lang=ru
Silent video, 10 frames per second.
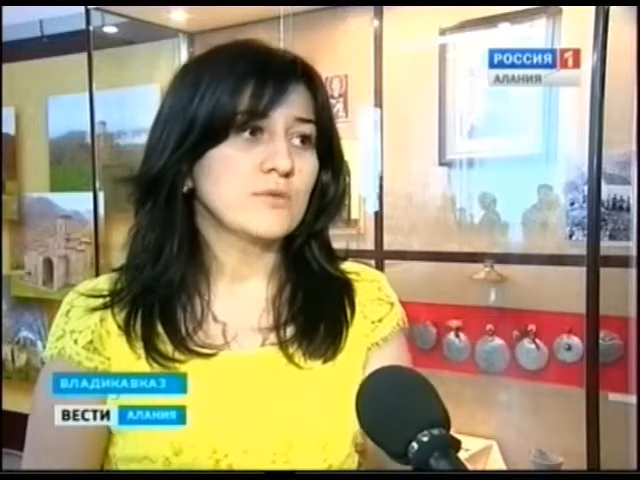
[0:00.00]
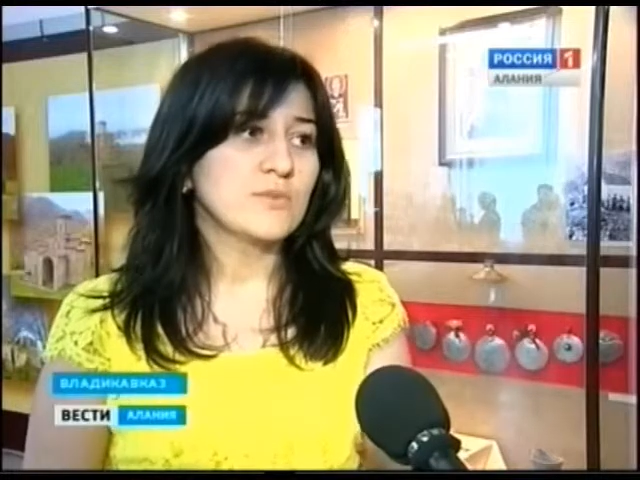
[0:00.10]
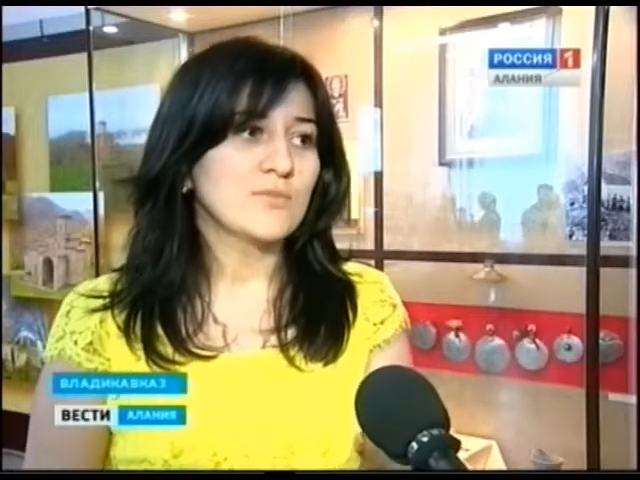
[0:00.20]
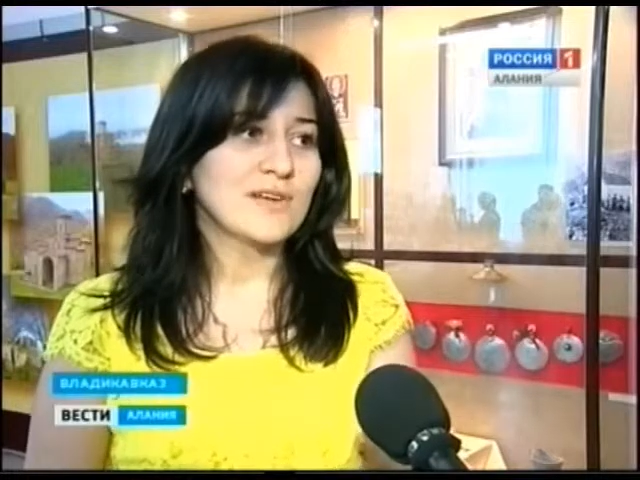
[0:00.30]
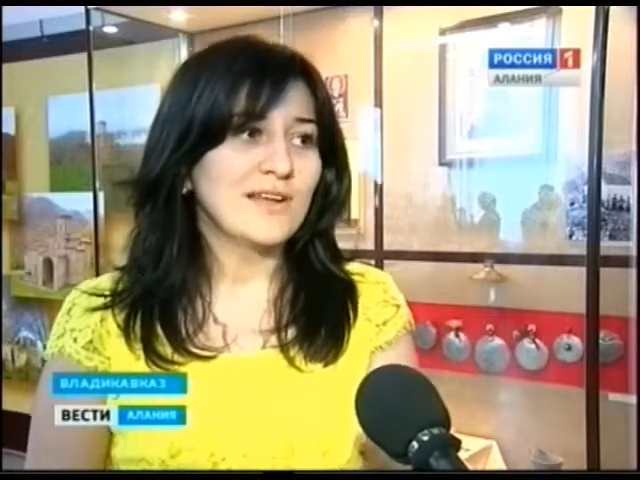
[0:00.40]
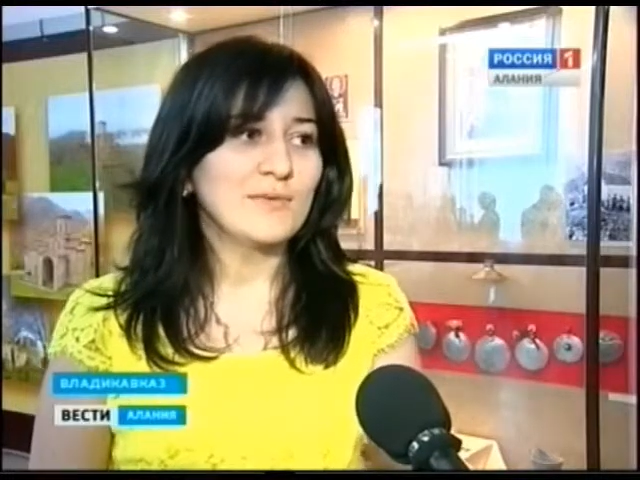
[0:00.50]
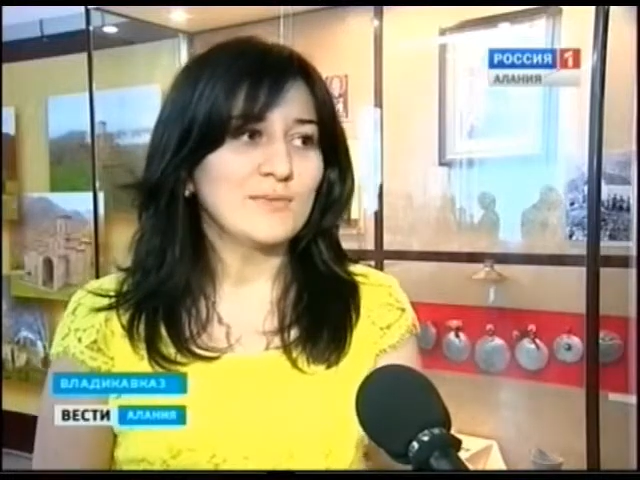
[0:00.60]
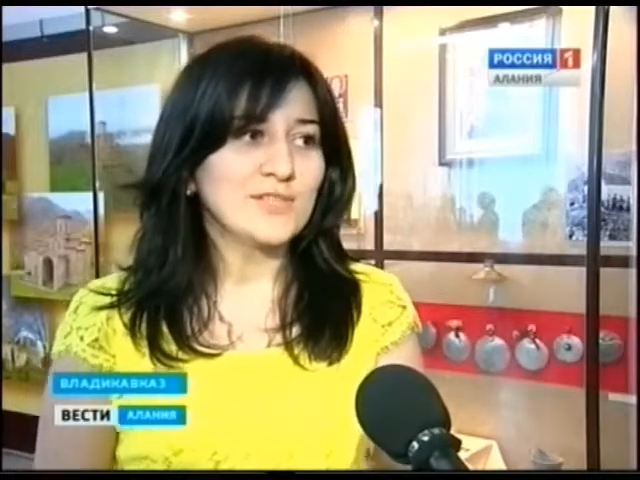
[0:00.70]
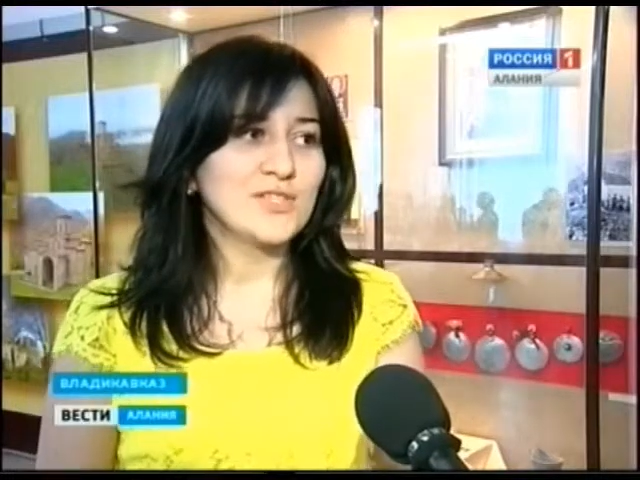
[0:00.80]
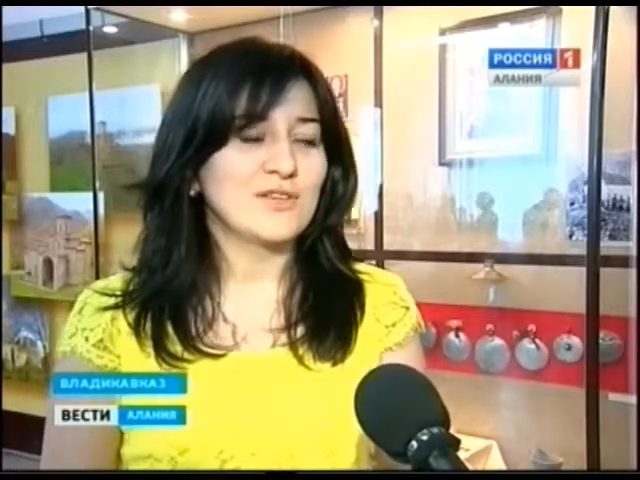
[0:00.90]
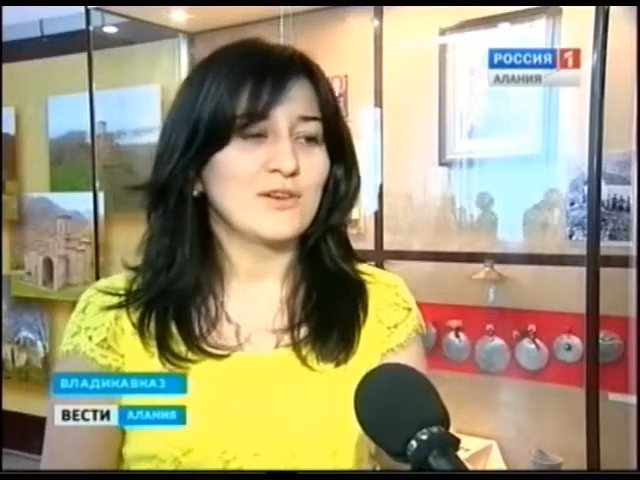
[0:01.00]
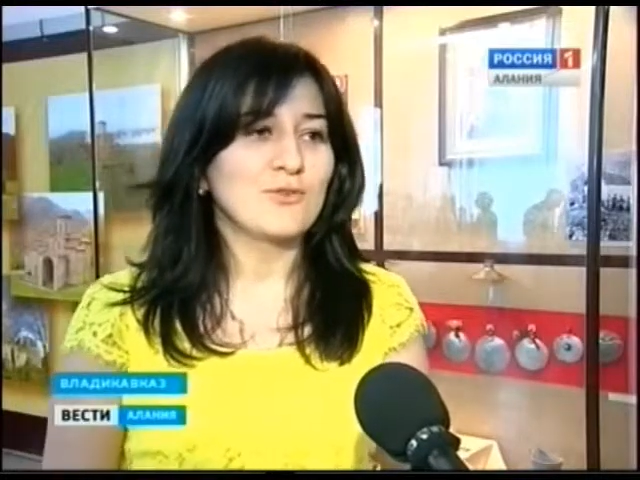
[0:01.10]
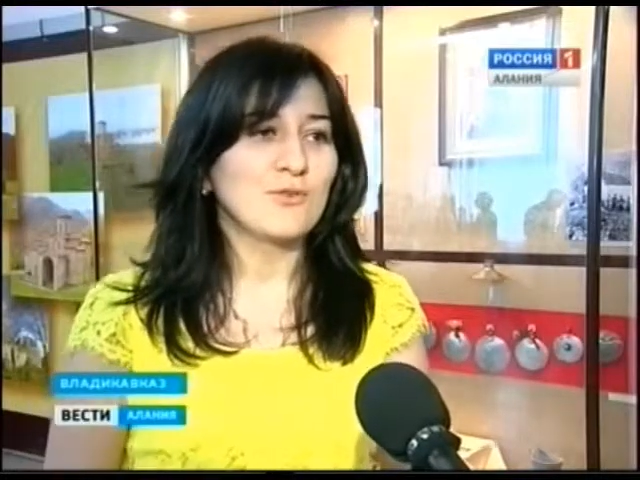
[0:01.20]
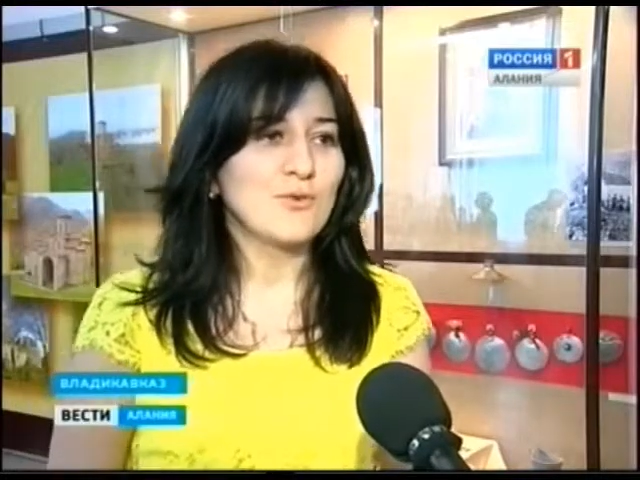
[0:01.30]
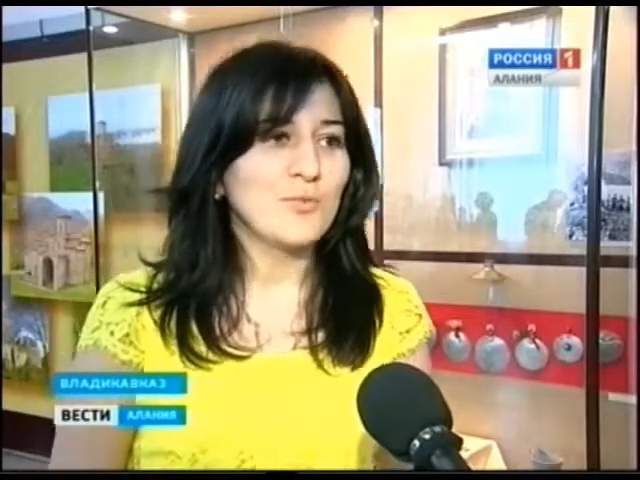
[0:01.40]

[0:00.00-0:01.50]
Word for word: мы брали материал у